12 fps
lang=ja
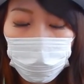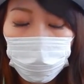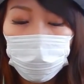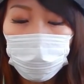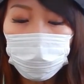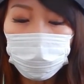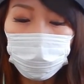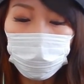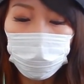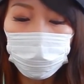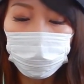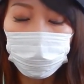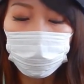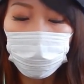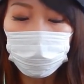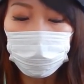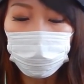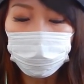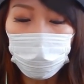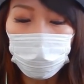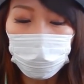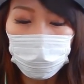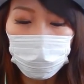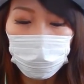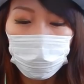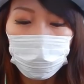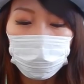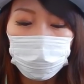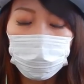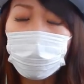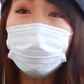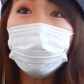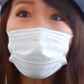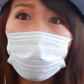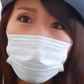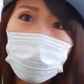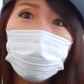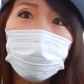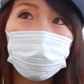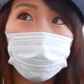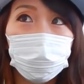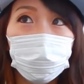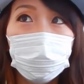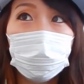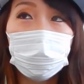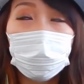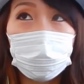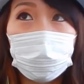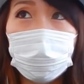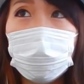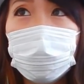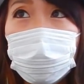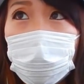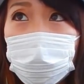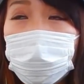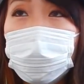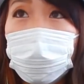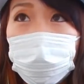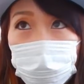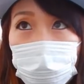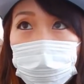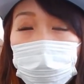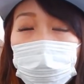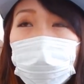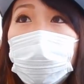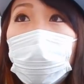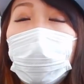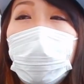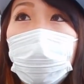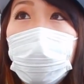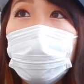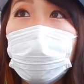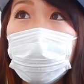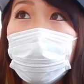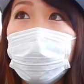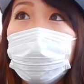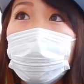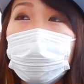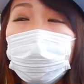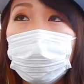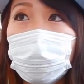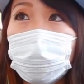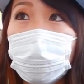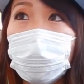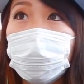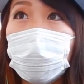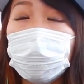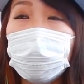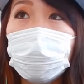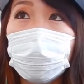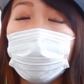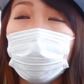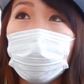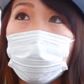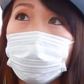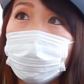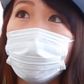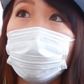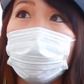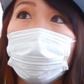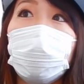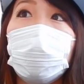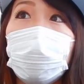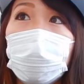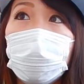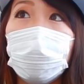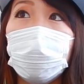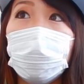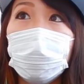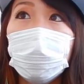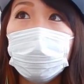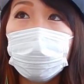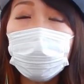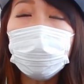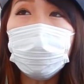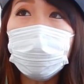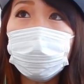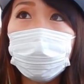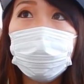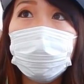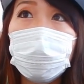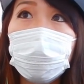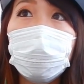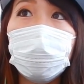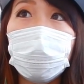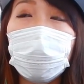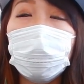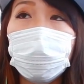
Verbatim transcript: 私のラベル、まず1番。気絶さす！気絶さすの人たち。でもね、まだね、私これね、今、さっきやり始めたとこだから、全然まだ分類できてな